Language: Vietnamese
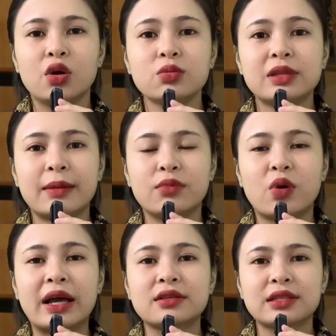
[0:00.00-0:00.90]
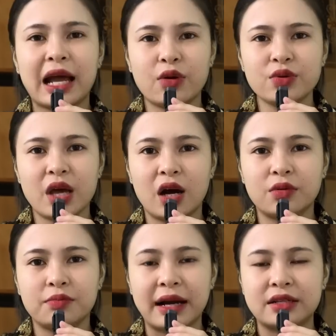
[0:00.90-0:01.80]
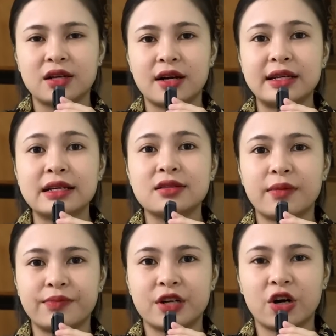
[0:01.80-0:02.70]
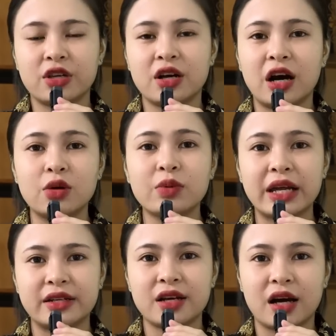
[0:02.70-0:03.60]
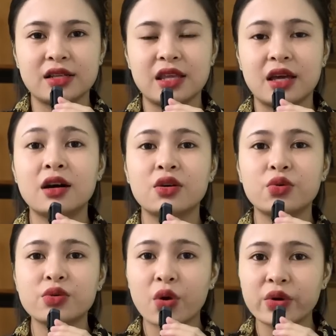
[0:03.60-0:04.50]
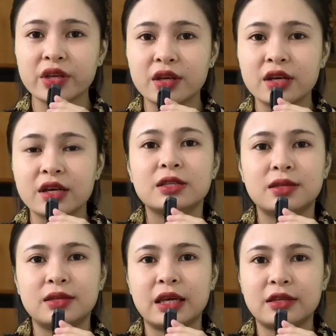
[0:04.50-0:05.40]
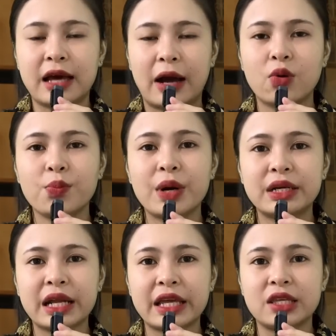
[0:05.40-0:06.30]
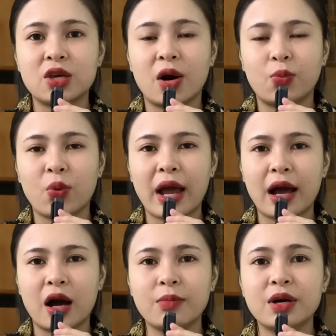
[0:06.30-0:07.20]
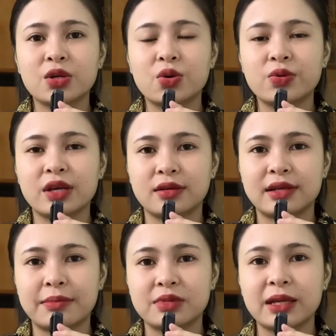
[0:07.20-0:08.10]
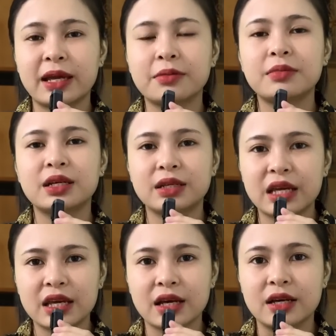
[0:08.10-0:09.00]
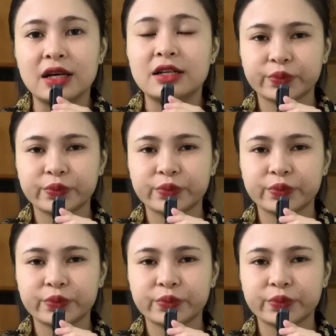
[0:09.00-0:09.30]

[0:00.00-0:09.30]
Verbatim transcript: Lúc tầm khoảng sáu giờ mặt trời đã sập rồi, ở ngoài trời thì hơi ui ui. Chị Thảo bên này dòm qua ở bên khu vực đầm sen bên kia.